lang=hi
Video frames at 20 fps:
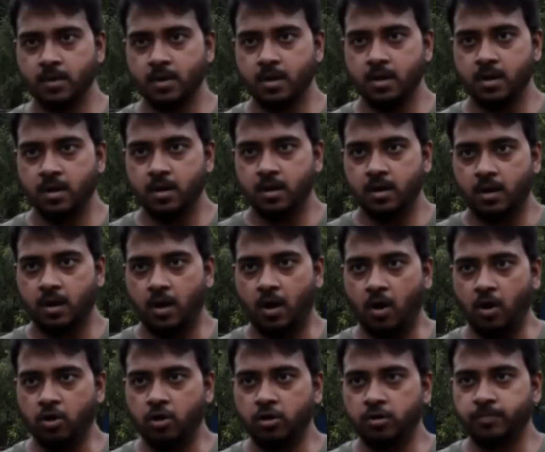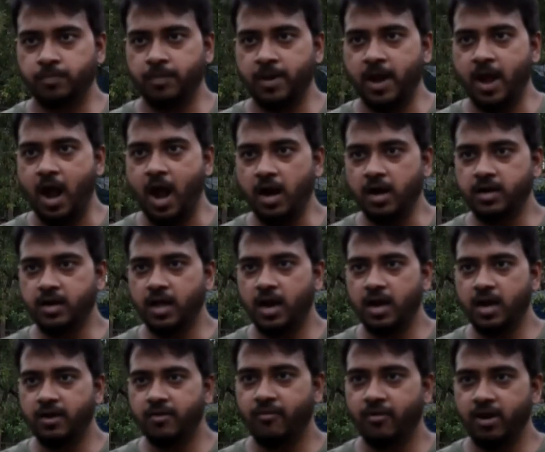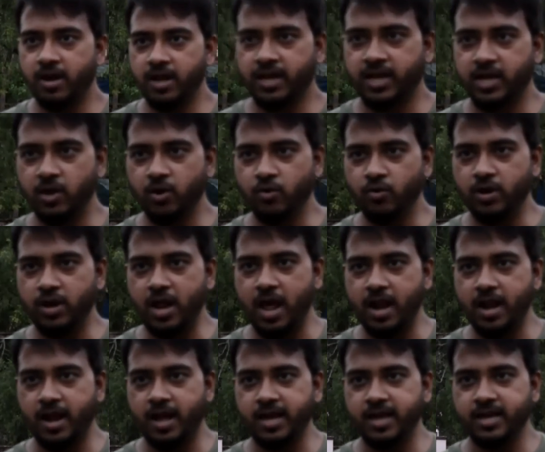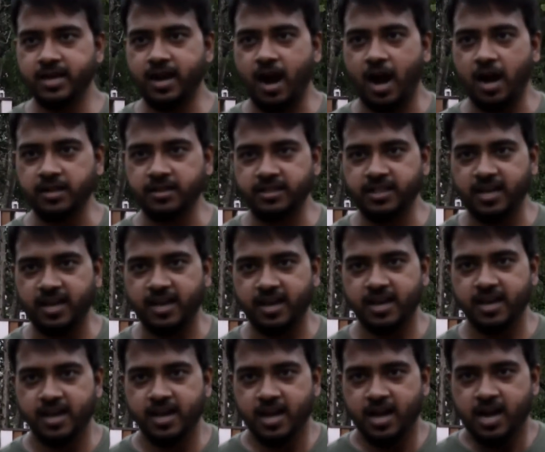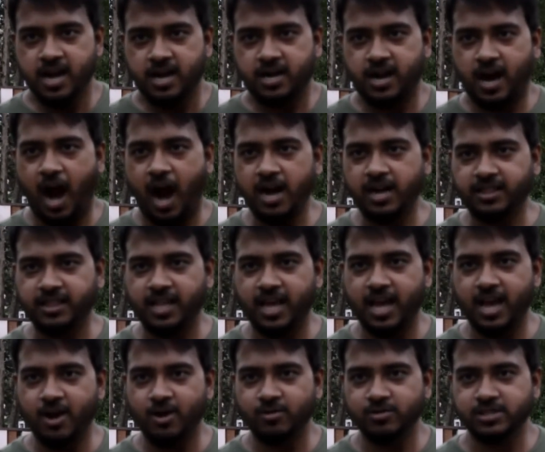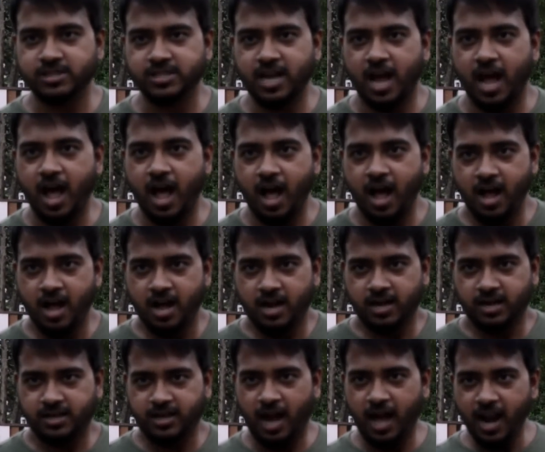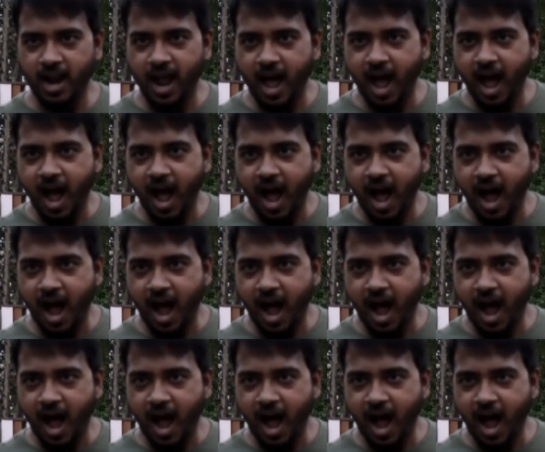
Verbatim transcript: काट दी गलत किया देवसेना औरत पर हाथ डालने वाले की उंगलियां नहीं काटते काटते हैं उसका गला